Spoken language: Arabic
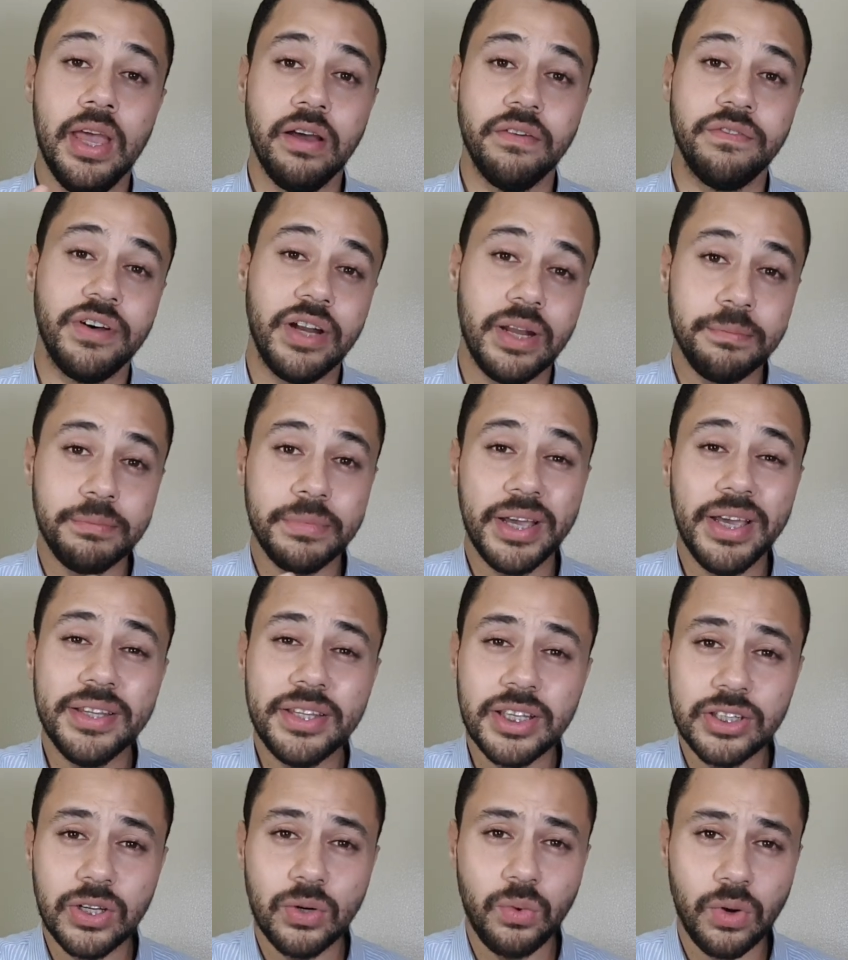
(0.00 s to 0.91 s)
فلما
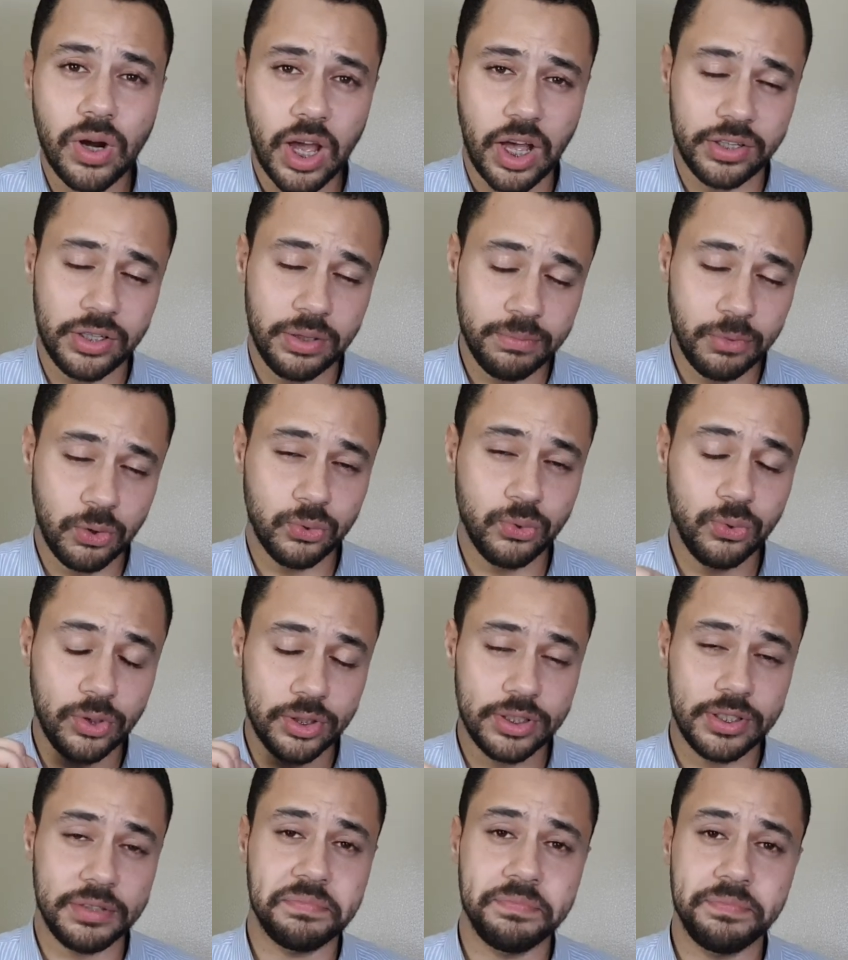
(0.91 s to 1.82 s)
جيت ادور عن الموضوع
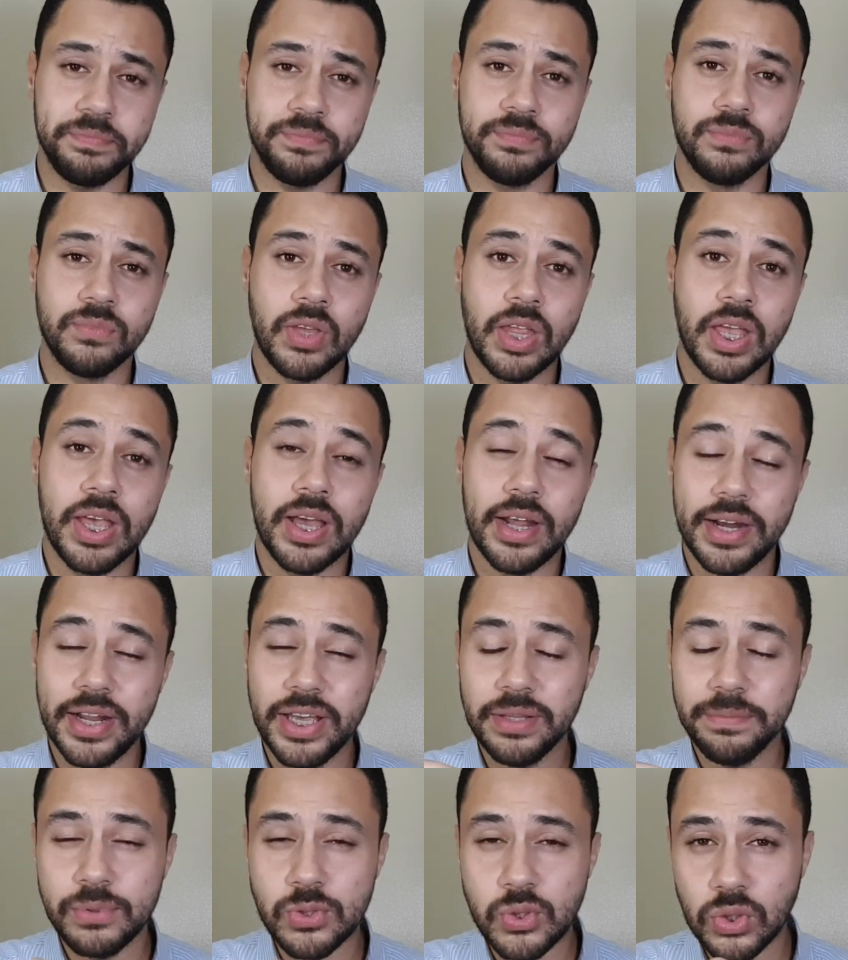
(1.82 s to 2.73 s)
ده
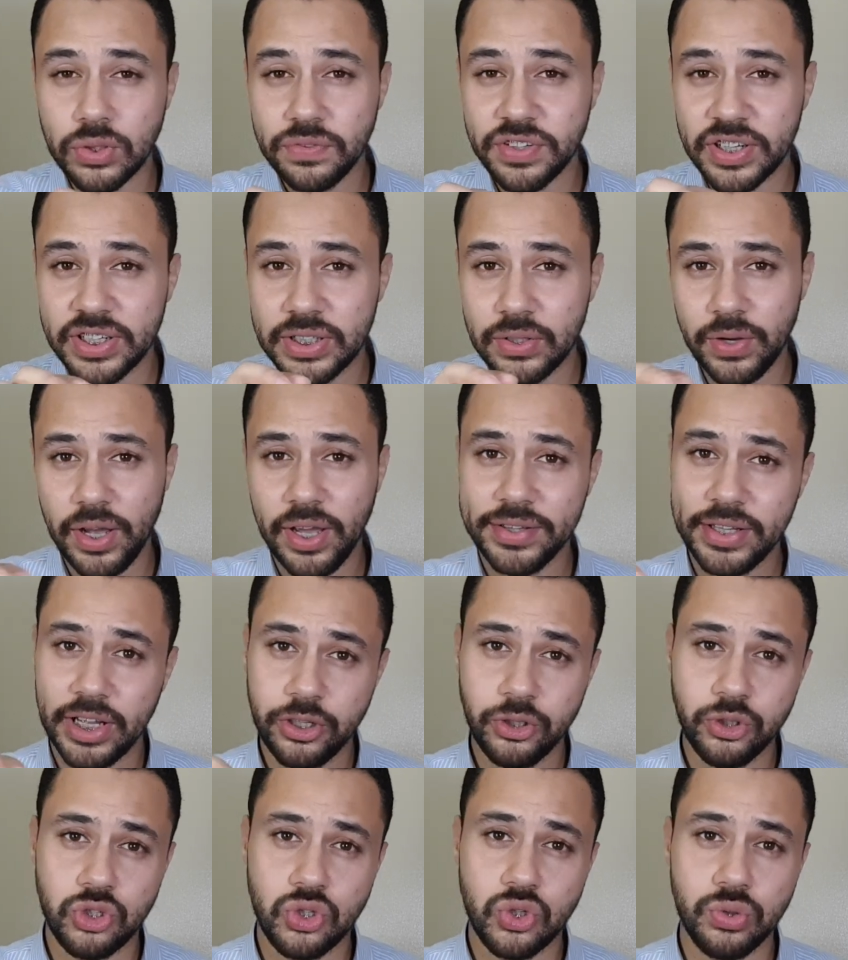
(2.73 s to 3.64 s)
لقيت بالصدفه كده واحد على
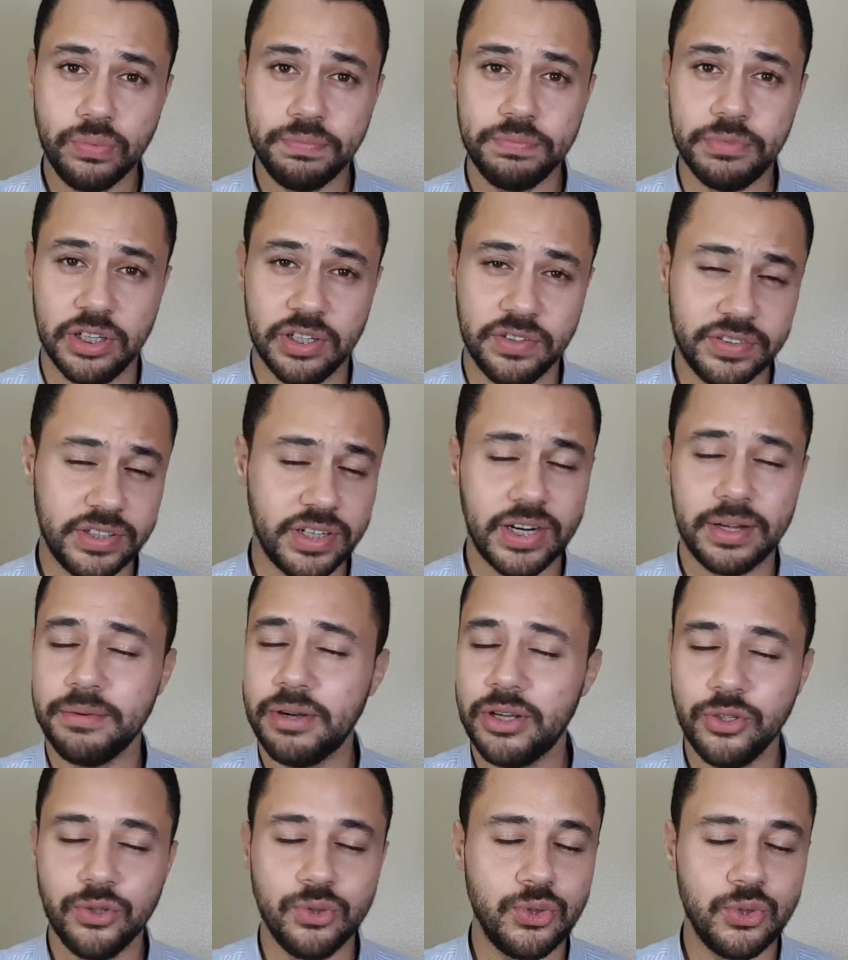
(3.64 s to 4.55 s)
اليوتيوب على فكره يا
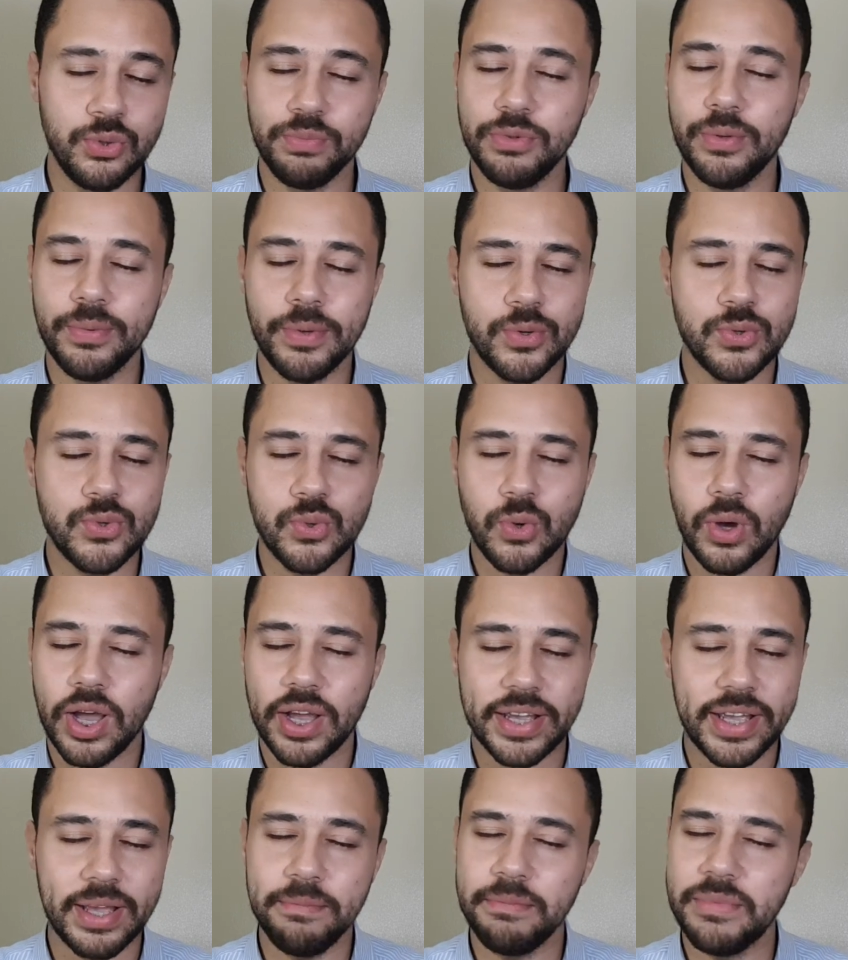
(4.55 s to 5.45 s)
جماعه اليوتيوب ده موسوعه
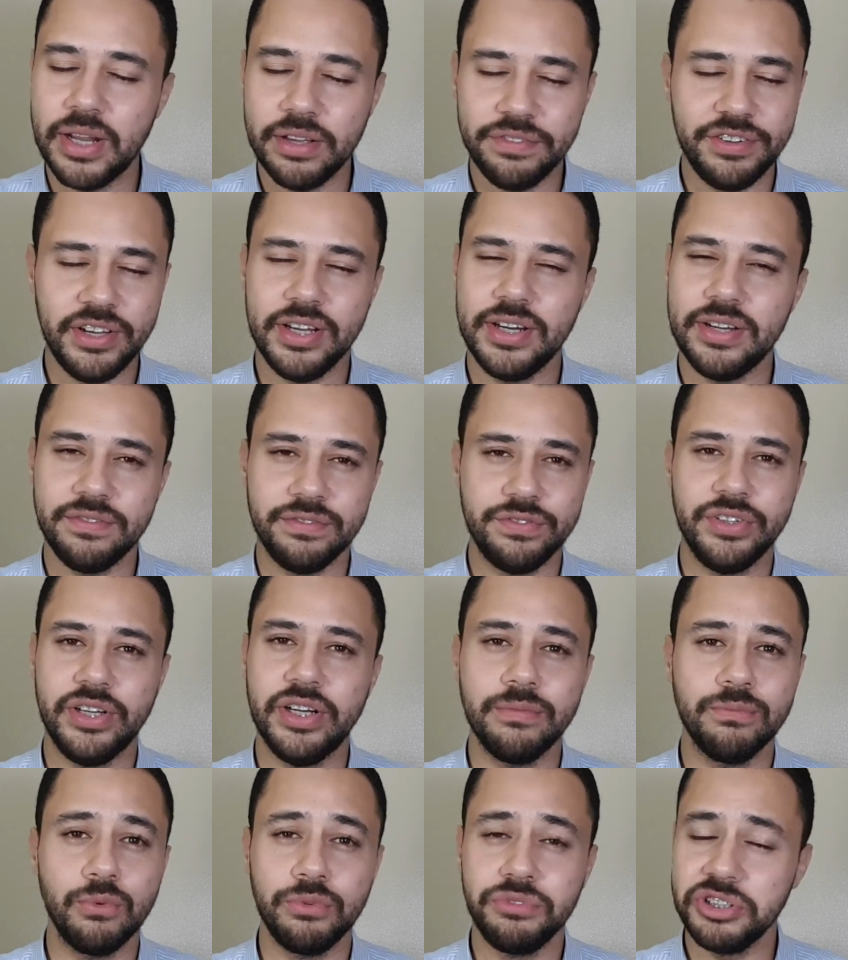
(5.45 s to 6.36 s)
كامله فعلا
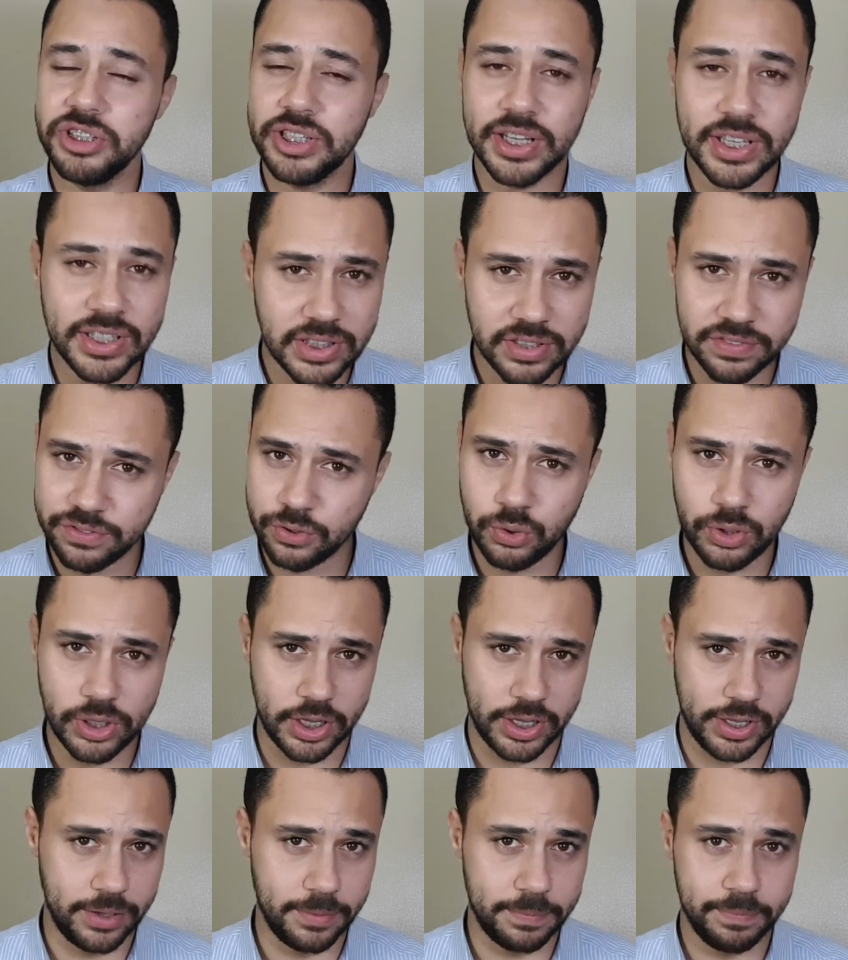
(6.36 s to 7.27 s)
فعلا مفيده جدا في كل
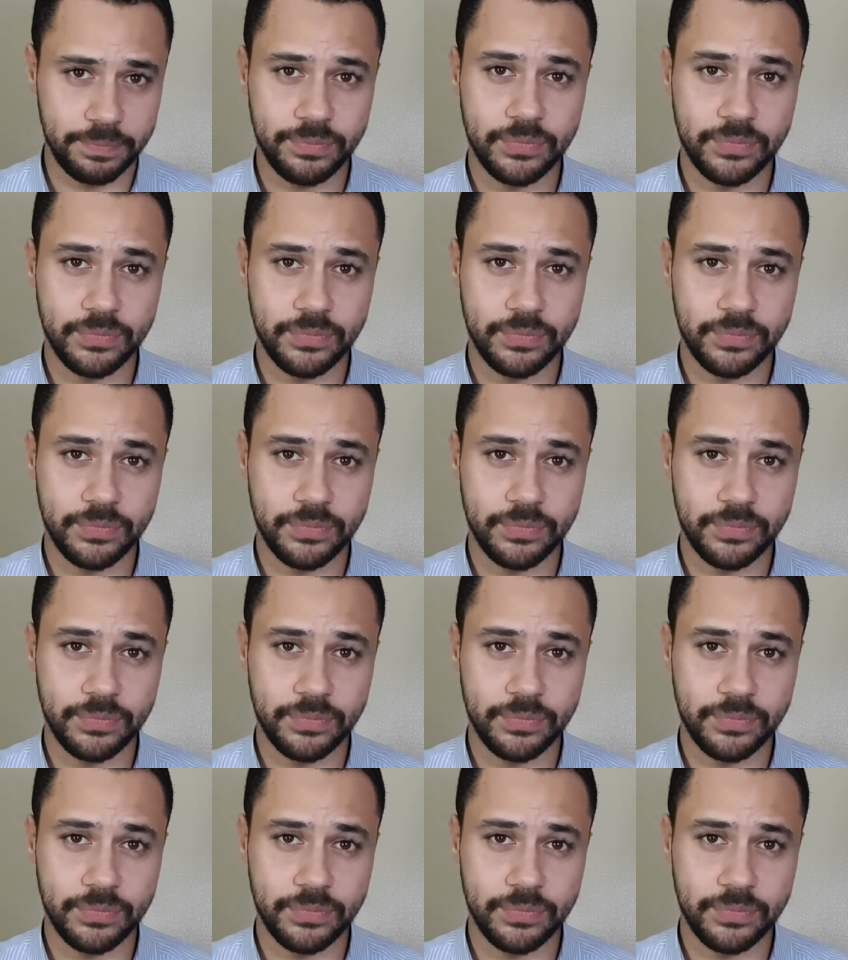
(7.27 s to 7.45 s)
حاجه